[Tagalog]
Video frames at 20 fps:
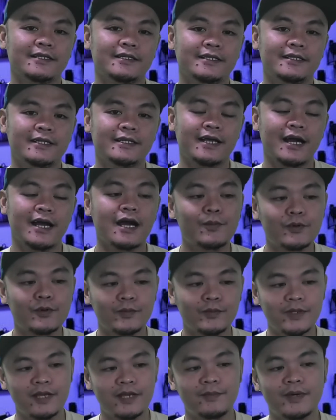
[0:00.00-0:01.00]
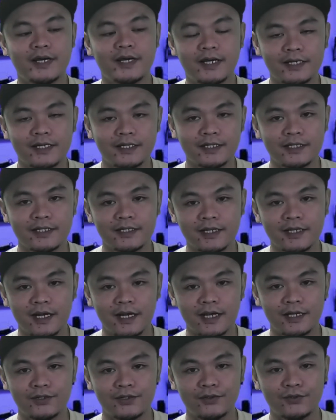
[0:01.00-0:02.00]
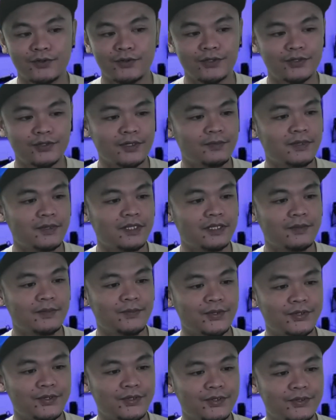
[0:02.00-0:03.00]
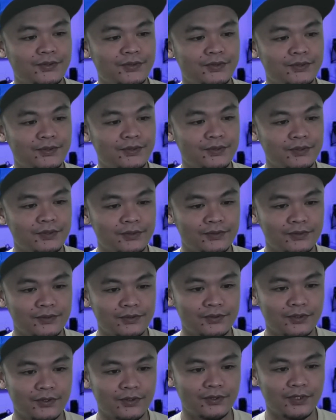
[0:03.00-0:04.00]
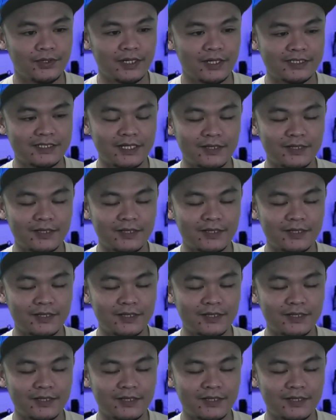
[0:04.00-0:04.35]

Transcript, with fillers: kakaproblema uh, during their monthly period. So, aside